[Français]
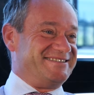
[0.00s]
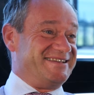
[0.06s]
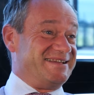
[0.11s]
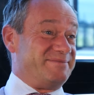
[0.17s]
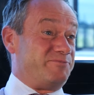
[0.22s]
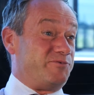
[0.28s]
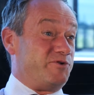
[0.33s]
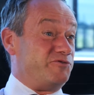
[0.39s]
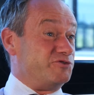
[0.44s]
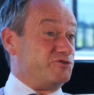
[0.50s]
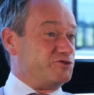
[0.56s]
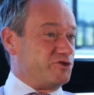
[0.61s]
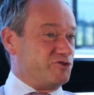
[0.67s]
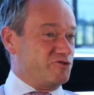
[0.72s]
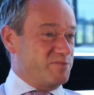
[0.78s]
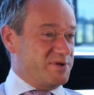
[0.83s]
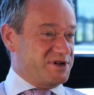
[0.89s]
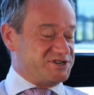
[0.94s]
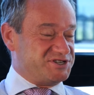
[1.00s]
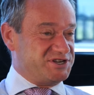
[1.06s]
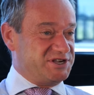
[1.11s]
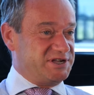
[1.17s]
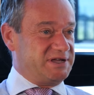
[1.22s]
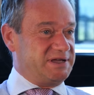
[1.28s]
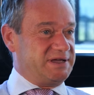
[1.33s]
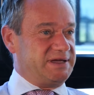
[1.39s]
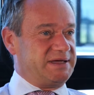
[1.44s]
c'est la profondeur de
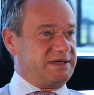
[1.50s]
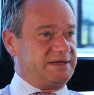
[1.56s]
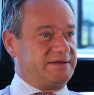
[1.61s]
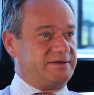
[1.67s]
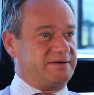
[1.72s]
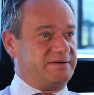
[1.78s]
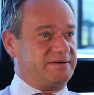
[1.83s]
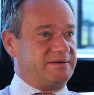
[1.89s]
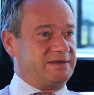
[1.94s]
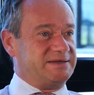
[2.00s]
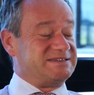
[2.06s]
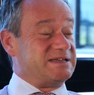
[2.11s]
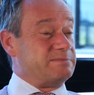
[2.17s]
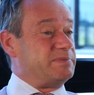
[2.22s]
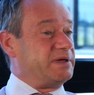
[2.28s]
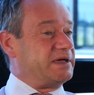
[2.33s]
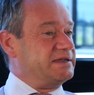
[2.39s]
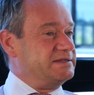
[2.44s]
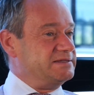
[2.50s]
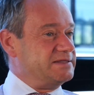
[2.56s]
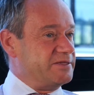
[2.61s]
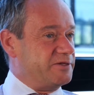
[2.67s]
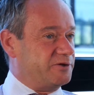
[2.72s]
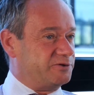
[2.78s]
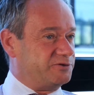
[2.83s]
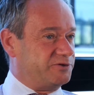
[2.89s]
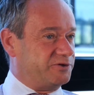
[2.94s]
marché euh, et sa
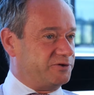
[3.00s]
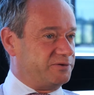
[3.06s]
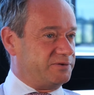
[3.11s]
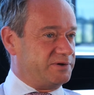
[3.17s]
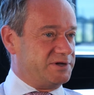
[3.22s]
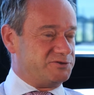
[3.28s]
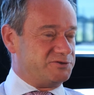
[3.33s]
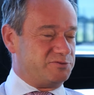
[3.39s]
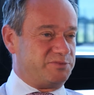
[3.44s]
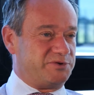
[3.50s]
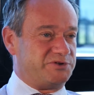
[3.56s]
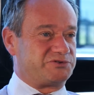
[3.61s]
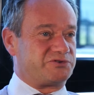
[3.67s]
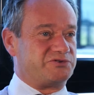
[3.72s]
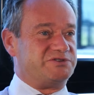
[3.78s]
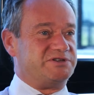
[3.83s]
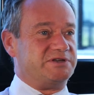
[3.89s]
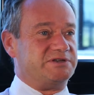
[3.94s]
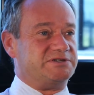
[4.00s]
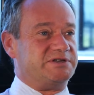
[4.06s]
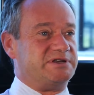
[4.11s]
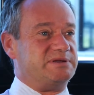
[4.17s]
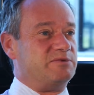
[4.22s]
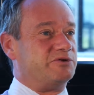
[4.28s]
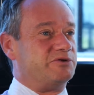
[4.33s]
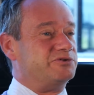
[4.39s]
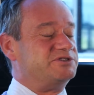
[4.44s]
pérennité dans le temps. Et je pense que ces
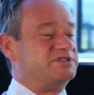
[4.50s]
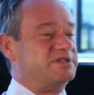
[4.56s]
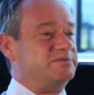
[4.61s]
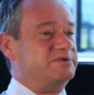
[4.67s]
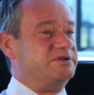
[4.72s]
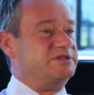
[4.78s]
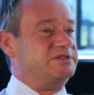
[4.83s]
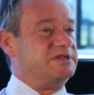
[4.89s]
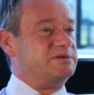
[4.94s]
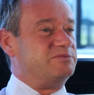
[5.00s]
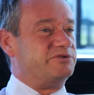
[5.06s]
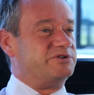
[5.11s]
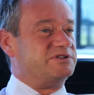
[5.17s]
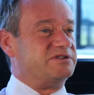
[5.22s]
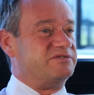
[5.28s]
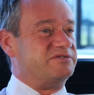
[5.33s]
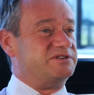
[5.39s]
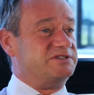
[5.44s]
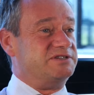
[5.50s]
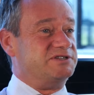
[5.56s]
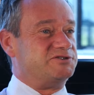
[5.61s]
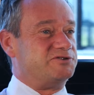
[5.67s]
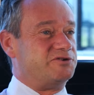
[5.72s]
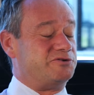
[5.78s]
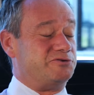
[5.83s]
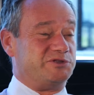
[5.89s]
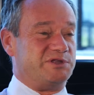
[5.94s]
éléments de stabilité pour les
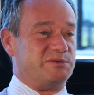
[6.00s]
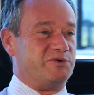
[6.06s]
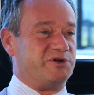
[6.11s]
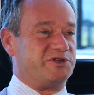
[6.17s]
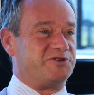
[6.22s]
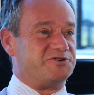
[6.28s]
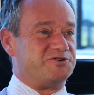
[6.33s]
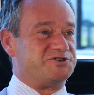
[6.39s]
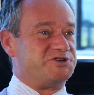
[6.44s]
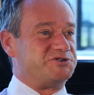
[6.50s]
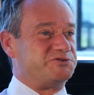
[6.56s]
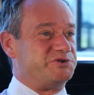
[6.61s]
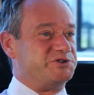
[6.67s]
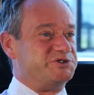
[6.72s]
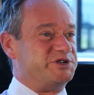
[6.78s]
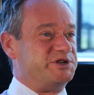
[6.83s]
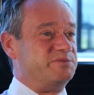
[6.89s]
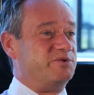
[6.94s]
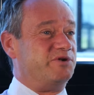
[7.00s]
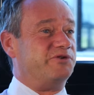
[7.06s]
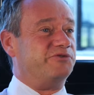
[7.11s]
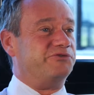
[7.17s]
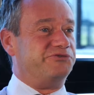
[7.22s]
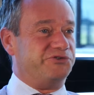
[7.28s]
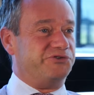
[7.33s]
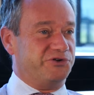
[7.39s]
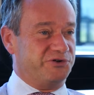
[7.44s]
investisseurs, notamment étrangers, sont des éléments
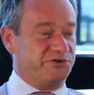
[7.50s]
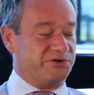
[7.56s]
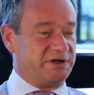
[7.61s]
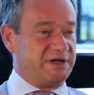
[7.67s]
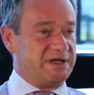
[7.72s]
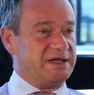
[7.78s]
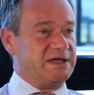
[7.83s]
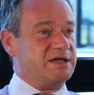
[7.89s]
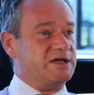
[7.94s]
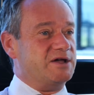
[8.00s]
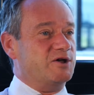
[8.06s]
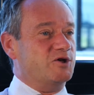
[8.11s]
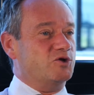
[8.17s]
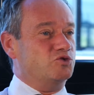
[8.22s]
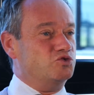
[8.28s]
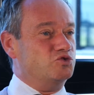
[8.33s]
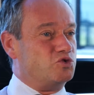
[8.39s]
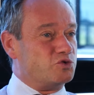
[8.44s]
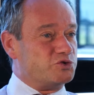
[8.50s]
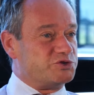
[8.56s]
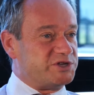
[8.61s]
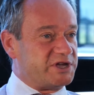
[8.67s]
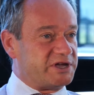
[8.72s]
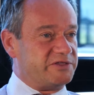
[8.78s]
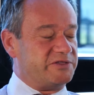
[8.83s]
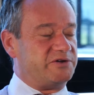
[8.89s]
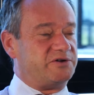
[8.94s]
forts. Nous
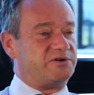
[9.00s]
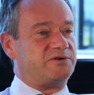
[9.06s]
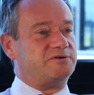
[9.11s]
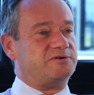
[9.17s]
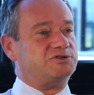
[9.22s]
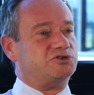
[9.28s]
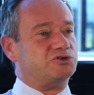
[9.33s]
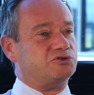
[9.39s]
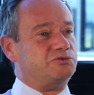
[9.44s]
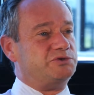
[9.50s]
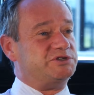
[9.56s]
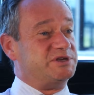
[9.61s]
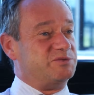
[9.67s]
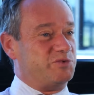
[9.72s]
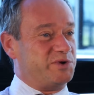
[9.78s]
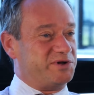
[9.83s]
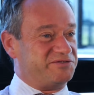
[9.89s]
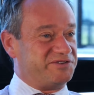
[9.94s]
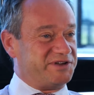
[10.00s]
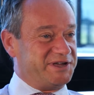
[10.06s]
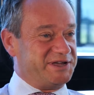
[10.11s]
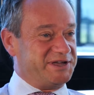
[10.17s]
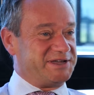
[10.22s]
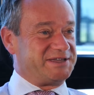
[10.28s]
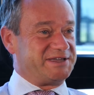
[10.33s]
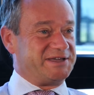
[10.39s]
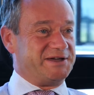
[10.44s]
concernant, aujourd'hui c'est moins
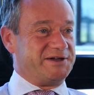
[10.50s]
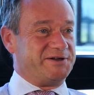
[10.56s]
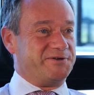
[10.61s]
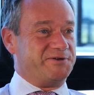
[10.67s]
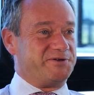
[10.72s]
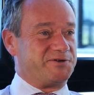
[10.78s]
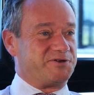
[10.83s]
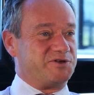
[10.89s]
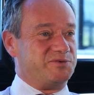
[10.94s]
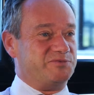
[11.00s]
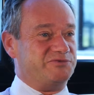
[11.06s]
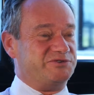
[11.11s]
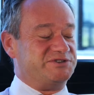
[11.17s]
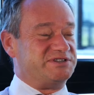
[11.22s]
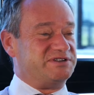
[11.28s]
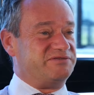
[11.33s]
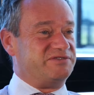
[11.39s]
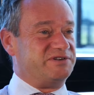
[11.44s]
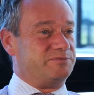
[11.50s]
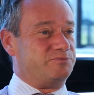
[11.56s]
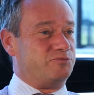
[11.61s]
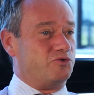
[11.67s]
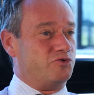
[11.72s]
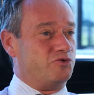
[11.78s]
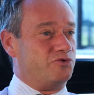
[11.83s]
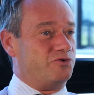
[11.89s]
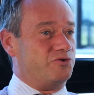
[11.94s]
vrai, car euh, comme vous le savez,
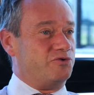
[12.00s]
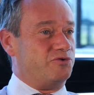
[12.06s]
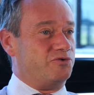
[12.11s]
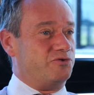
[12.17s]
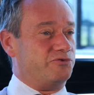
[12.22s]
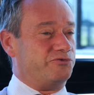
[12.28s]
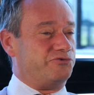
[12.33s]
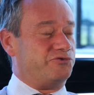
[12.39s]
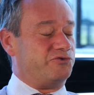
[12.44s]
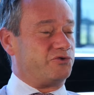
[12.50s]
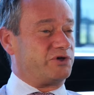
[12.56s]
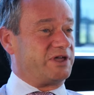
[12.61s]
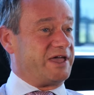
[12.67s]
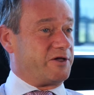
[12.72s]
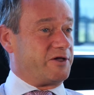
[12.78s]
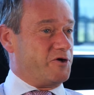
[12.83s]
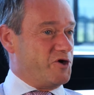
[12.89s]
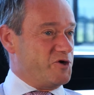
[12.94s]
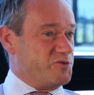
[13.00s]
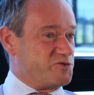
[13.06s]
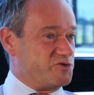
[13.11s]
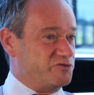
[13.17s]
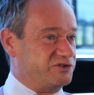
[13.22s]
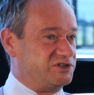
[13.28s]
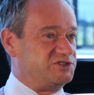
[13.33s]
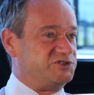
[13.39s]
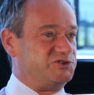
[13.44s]
pour le, le fonds Kekorum
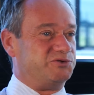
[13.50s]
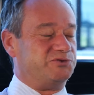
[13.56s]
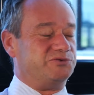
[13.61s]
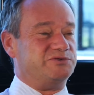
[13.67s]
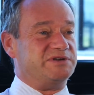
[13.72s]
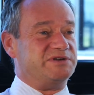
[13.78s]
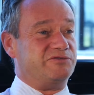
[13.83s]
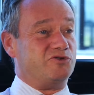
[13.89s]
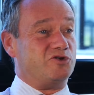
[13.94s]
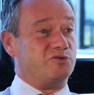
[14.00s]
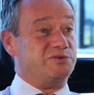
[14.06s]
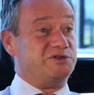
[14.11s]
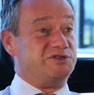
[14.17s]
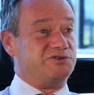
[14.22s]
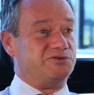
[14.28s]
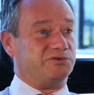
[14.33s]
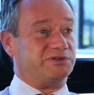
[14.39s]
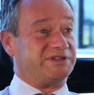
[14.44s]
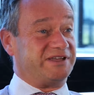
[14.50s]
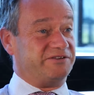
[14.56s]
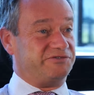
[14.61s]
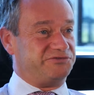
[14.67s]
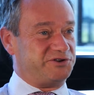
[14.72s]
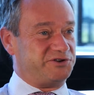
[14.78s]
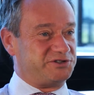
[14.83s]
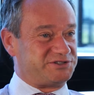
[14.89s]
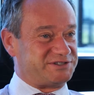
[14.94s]
Conviction, nous avons une ambition très
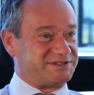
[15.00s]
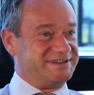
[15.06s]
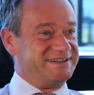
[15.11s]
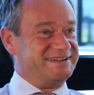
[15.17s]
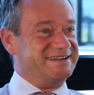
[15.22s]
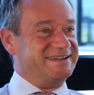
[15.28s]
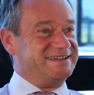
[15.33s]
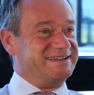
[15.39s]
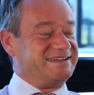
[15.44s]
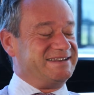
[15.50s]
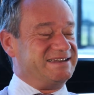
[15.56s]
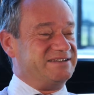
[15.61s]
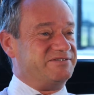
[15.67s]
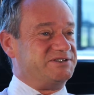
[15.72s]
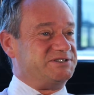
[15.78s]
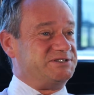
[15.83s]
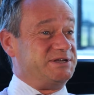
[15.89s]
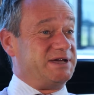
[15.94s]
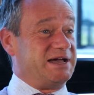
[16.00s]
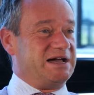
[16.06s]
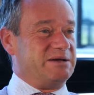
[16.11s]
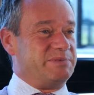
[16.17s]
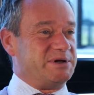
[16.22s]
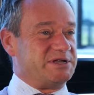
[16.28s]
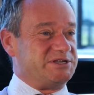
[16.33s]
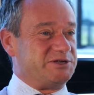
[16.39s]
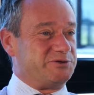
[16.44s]
forte, qui est d'investir
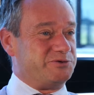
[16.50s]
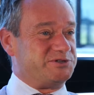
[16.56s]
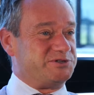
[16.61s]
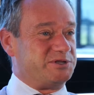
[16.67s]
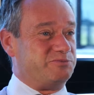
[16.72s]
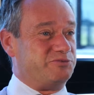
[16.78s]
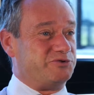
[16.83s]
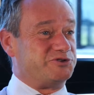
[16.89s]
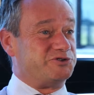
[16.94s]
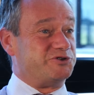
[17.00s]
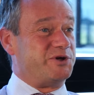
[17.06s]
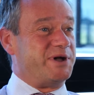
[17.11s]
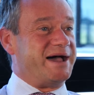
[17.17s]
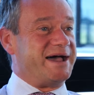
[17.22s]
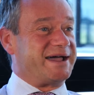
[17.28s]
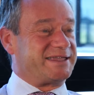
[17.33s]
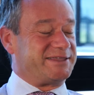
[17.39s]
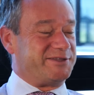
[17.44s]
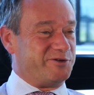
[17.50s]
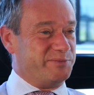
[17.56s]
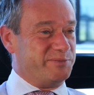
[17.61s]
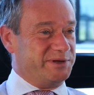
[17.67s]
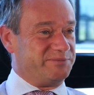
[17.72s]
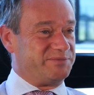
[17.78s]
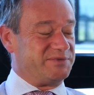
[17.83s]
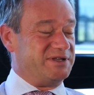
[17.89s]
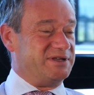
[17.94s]
à partir de 7% acte en
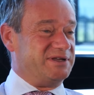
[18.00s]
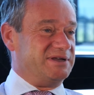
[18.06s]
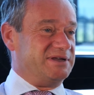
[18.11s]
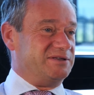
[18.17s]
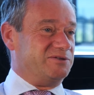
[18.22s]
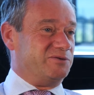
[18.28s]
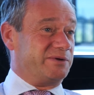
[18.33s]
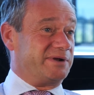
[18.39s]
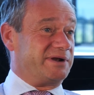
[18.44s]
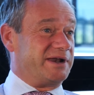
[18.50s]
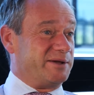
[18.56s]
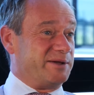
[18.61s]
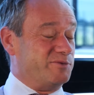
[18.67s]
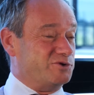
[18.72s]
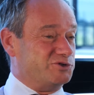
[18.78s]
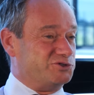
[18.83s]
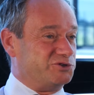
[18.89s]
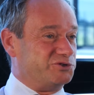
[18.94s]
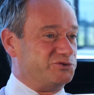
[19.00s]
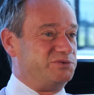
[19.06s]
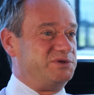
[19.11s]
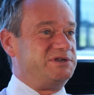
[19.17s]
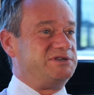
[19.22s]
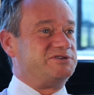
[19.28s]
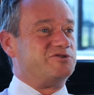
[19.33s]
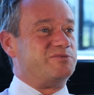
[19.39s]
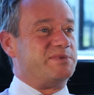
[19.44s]
main. Donc clairement
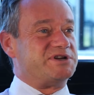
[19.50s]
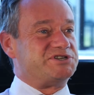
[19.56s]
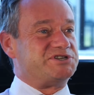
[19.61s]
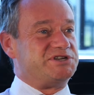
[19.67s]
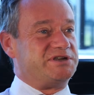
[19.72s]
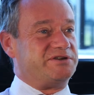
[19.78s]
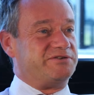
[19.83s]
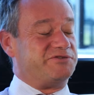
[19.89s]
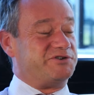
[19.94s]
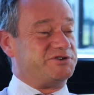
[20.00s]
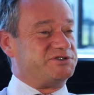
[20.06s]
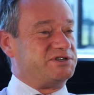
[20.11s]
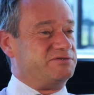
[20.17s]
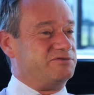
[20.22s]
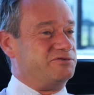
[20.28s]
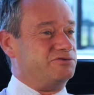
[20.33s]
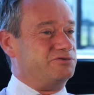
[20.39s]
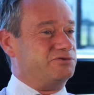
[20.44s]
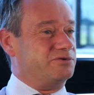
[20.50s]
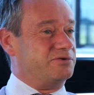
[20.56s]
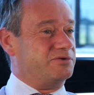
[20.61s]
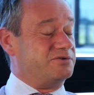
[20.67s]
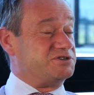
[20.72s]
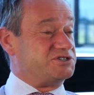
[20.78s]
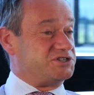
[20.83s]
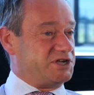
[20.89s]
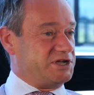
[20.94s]
aujourd'hui, ce marché français est devenu
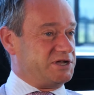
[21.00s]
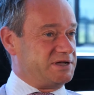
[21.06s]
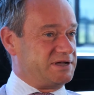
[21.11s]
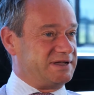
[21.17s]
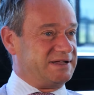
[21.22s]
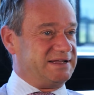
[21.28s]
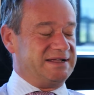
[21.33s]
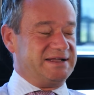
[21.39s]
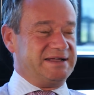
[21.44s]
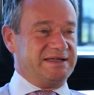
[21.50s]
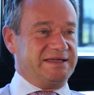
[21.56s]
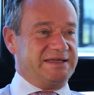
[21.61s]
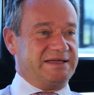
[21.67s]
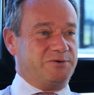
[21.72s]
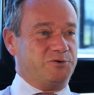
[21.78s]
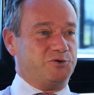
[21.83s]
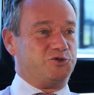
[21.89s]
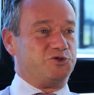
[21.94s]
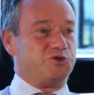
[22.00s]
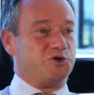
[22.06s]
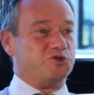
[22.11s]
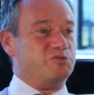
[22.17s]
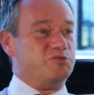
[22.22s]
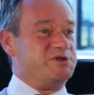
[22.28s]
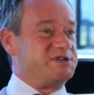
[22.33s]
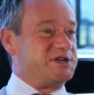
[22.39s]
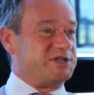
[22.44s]
euh, cher. Autant
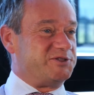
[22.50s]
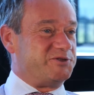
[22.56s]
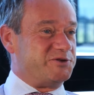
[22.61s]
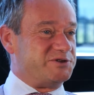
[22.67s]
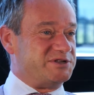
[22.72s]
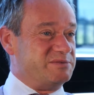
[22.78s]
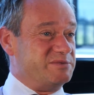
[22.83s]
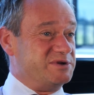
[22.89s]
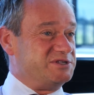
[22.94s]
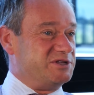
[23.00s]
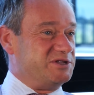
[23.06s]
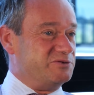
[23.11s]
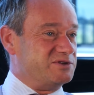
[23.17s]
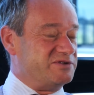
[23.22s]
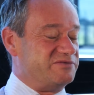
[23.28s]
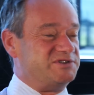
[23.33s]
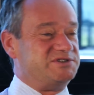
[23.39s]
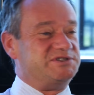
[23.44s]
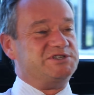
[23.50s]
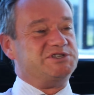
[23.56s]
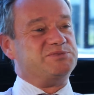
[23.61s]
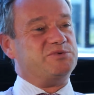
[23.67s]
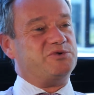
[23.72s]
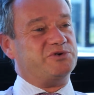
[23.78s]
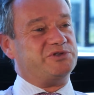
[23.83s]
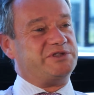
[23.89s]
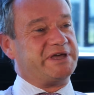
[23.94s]
en 2014, la moitié de nos
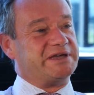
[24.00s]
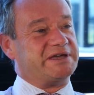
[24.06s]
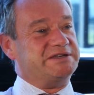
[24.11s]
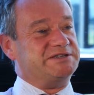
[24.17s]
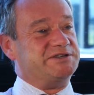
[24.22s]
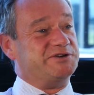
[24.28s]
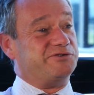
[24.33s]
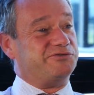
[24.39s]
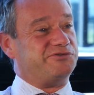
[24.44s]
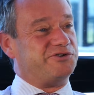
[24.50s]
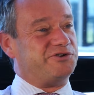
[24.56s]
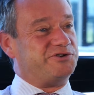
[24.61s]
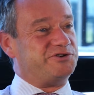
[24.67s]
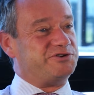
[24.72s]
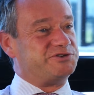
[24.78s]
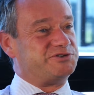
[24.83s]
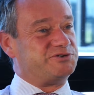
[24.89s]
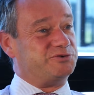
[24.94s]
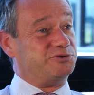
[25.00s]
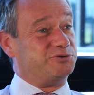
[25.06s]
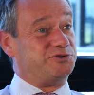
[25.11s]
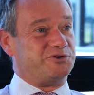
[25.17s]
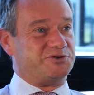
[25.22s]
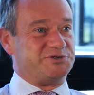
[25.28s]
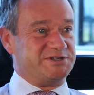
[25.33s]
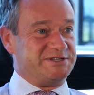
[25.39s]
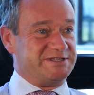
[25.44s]
investissements ont été réalisés en France,
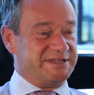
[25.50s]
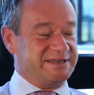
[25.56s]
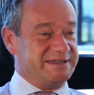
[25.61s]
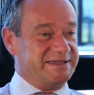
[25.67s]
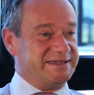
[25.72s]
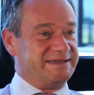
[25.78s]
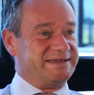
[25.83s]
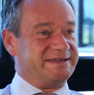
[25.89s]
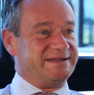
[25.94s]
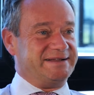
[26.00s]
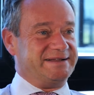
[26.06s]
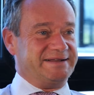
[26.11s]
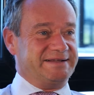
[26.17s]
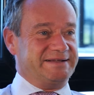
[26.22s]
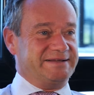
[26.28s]
autant cette année,